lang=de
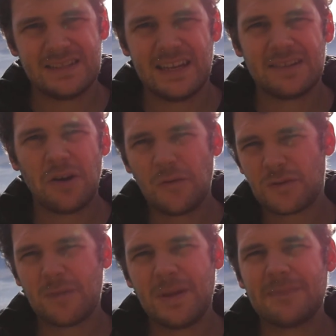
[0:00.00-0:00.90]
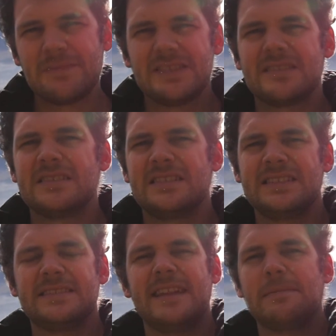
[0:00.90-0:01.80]
Denn oft kommen eben diese,
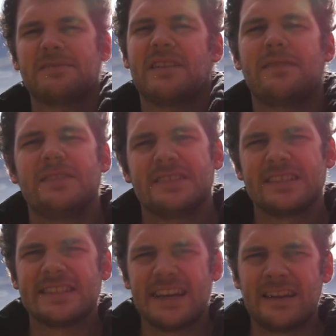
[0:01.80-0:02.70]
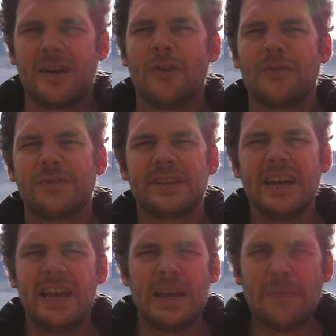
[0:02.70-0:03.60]
diese Selbstzweifel, diese Gedanken auf. Und
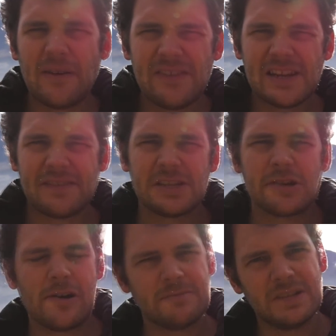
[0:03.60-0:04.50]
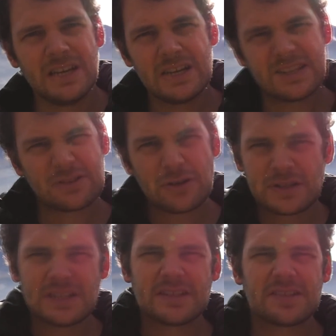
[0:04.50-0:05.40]
immer wieder, wenn die kommen,
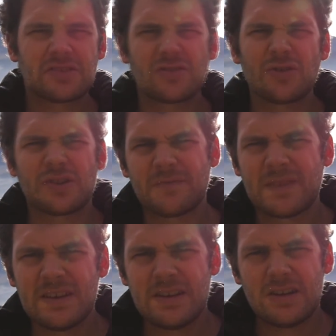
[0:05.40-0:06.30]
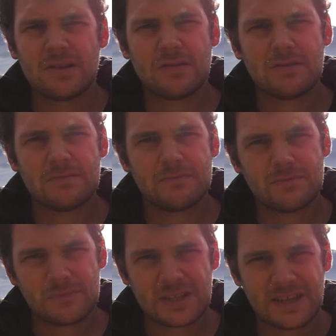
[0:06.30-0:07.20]
drücken die sich zurück.
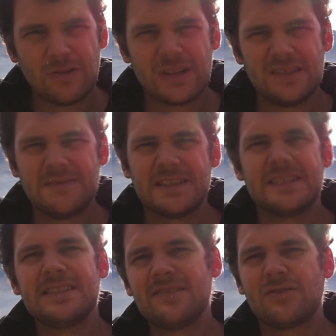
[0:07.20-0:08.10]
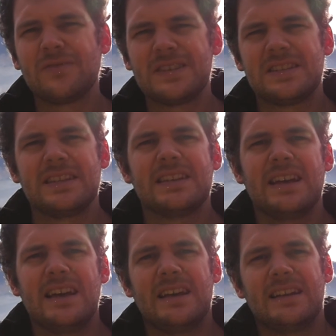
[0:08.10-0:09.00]
Und genau deswegen ist es so wichtig,
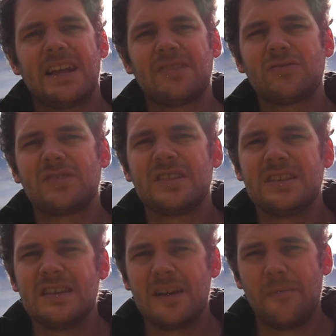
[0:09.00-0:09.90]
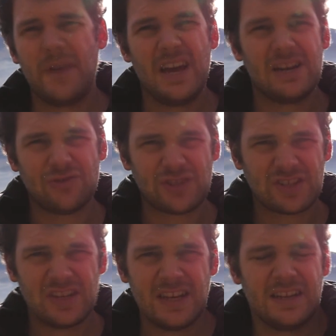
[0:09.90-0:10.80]
dass du sie
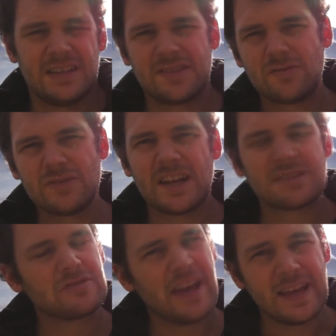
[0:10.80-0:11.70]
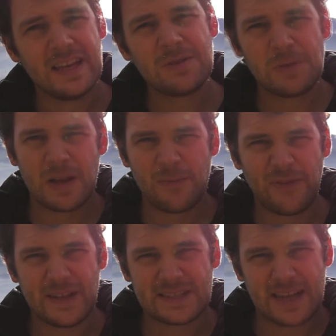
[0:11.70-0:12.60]
beherrschst, dass du sagst, okay, ich bin der
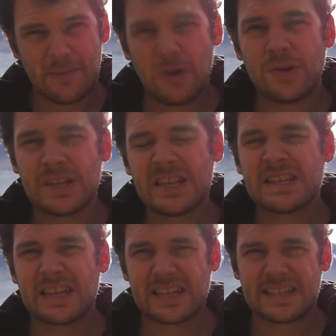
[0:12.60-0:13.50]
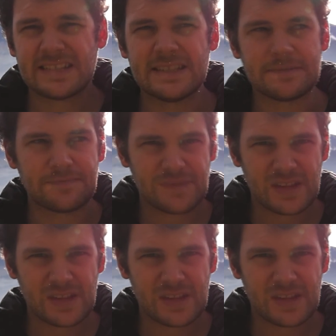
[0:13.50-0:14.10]
Befehlshaber und ich krieg das hin.